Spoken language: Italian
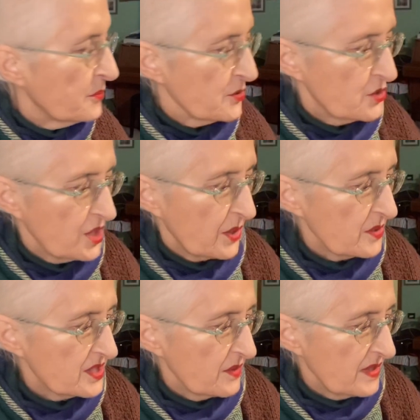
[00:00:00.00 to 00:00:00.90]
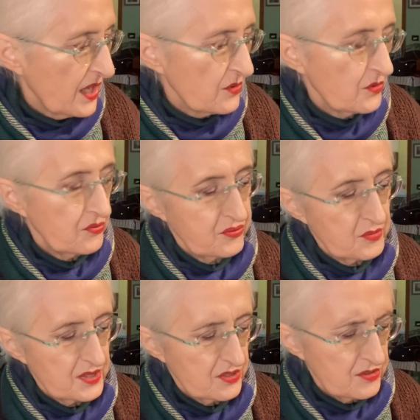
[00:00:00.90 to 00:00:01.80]
Poi c'è, questa è una, uh,
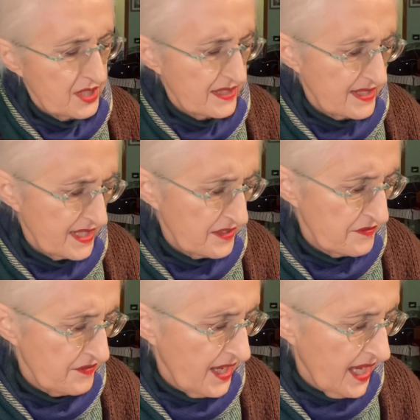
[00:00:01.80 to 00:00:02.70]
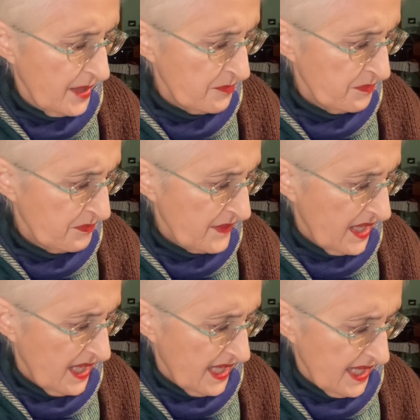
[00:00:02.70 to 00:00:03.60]
questo di tanti anni fa,
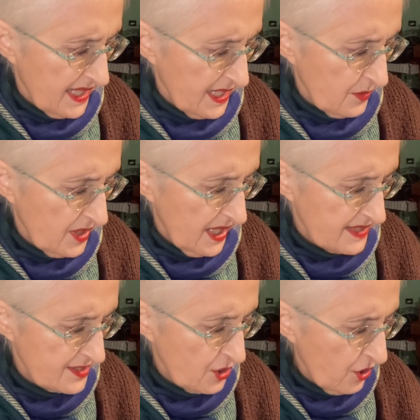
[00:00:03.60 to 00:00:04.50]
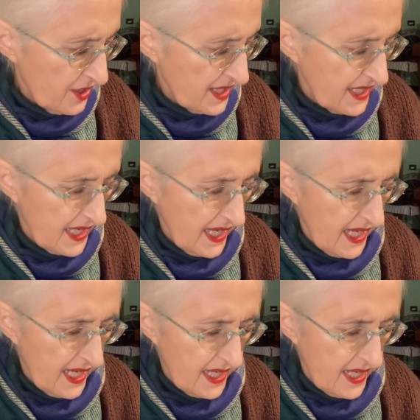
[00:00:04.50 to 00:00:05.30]
era quella storica,